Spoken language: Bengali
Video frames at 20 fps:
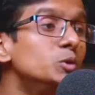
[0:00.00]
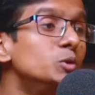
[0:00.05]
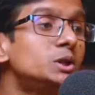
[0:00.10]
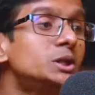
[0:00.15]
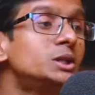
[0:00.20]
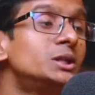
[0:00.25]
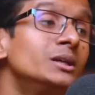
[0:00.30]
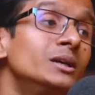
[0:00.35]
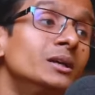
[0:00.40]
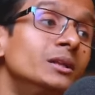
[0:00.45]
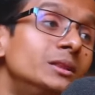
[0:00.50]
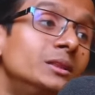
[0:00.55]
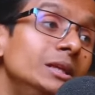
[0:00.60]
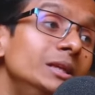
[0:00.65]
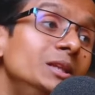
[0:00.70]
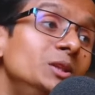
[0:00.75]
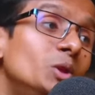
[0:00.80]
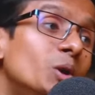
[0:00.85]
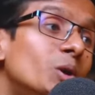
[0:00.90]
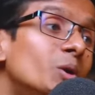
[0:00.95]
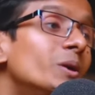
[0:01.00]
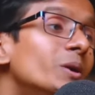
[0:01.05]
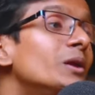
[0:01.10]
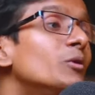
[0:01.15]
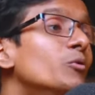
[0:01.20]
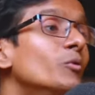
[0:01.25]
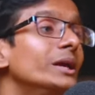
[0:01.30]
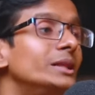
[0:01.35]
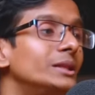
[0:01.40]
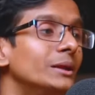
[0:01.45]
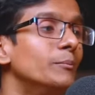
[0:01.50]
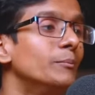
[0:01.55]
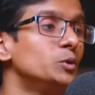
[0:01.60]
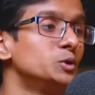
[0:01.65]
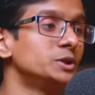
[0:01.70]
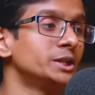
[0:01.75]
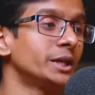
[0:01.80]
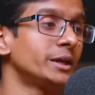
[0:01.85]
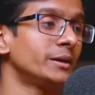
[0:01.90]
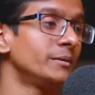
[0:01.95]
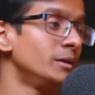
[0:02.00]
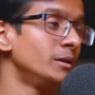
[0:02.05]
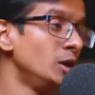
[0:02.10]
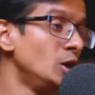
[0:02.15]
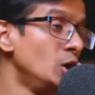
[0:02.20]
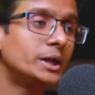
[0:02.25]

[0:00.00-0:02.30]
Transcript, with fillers: মানুষ তিন ধরনের ওয়েতে বোঝে